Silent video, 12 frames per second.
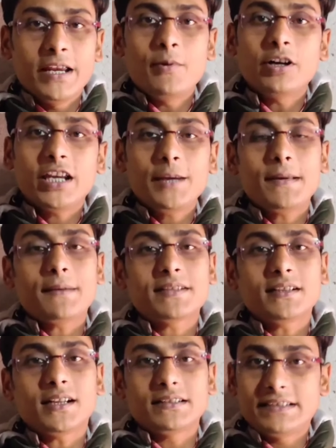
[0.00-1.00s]
এবং এই
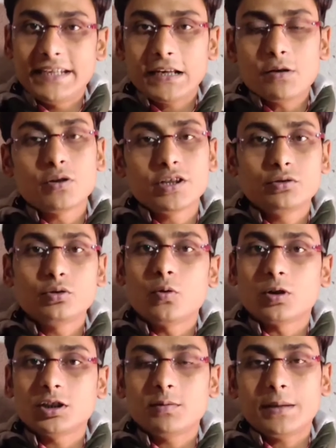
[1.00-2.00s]
ব্যবসাটা যে কেউ কিন্তু
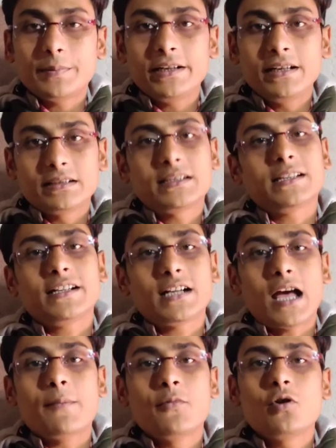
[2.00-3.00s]
করতে পারবেন তাতে
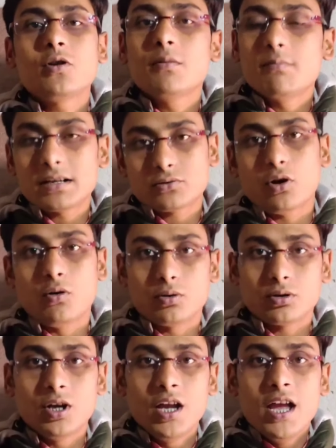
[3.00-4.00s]
গ্রাম হোক বা
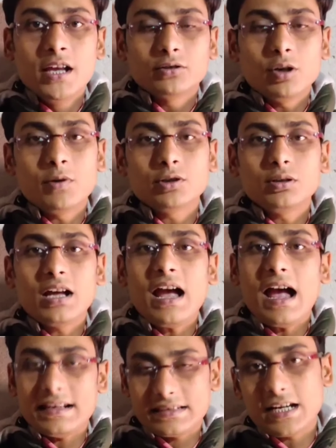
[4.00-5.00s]
শহর তো বন্ধুরা
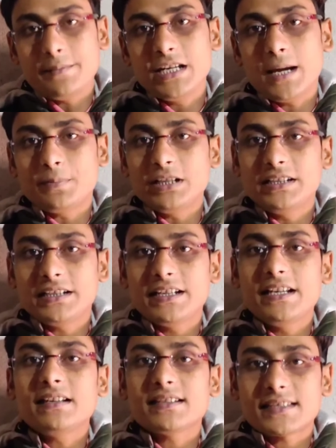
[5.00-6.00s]
আজকে আমি
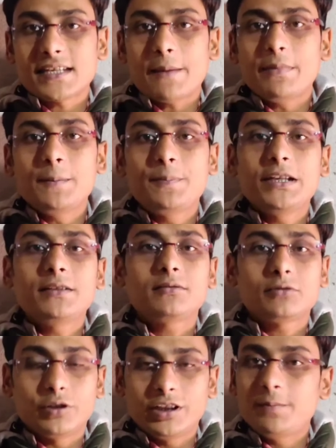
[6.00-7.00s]
আপনাদেরকে স্ট্যাবেল পিন
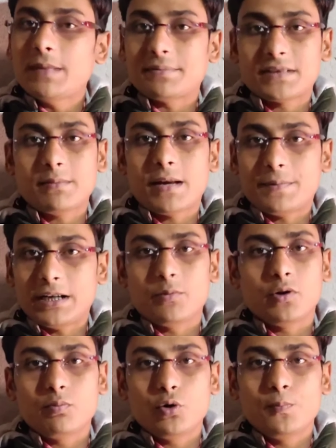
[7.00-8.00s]
তৈরির ব্যবসার ব্যাপারে
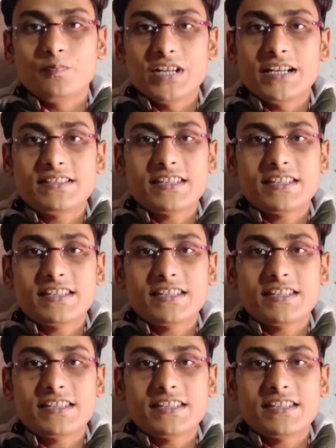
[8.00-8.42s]
বলবো এই